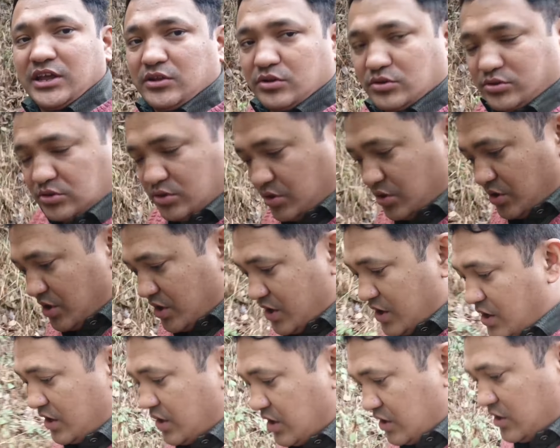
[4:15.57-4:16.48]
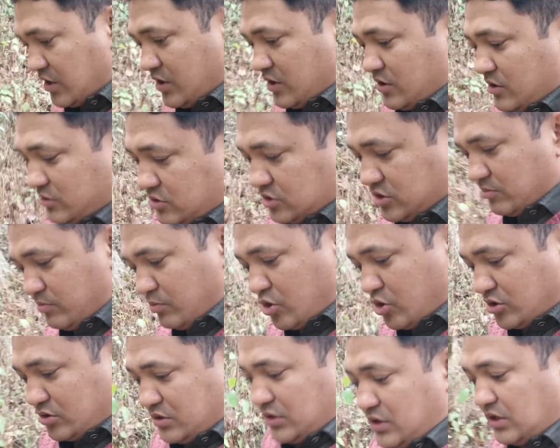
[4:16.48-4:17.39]
ठीक है दोस्तों
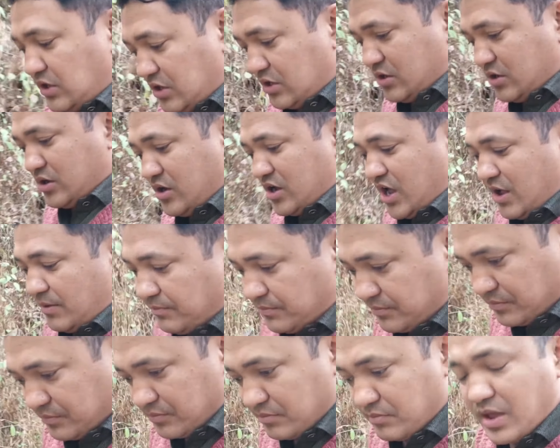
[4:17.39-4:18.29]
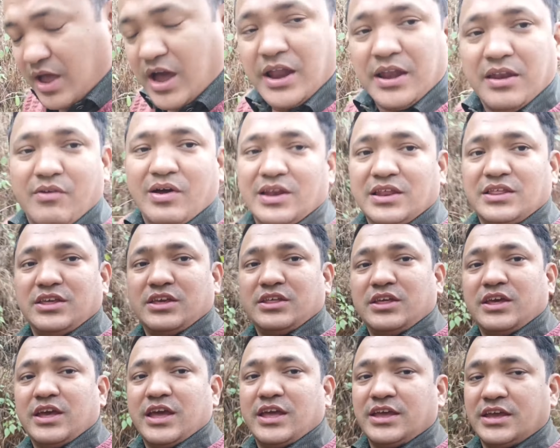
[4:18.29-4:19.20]
बहुत ही काम में आने वाली
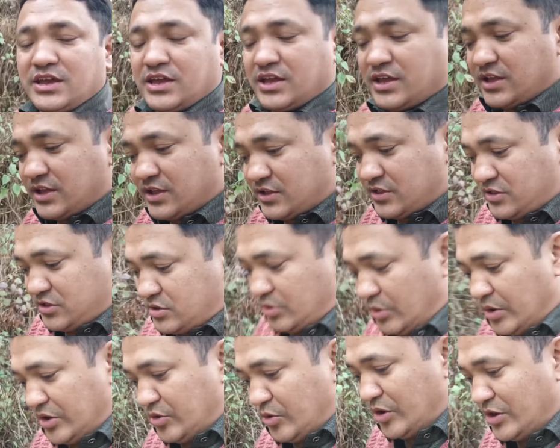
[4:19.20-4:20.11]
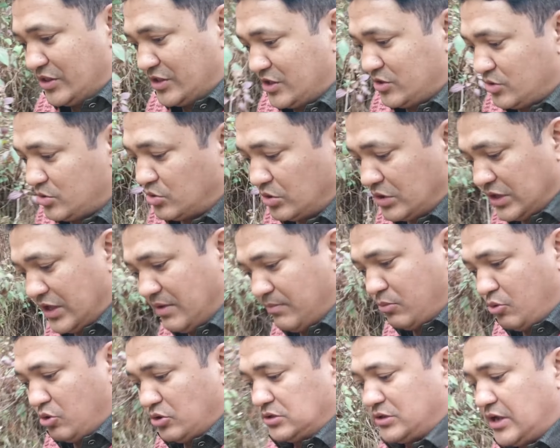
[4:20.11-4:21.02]
चीज़ें हैं ये छोटी छोटी चीज़ें जो
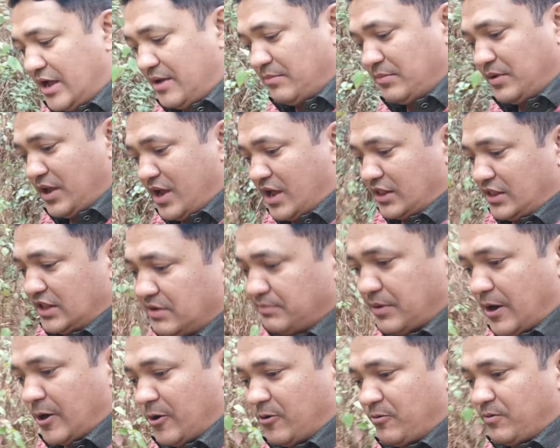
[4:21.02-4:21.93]
होती हैं बहुत काम की आती है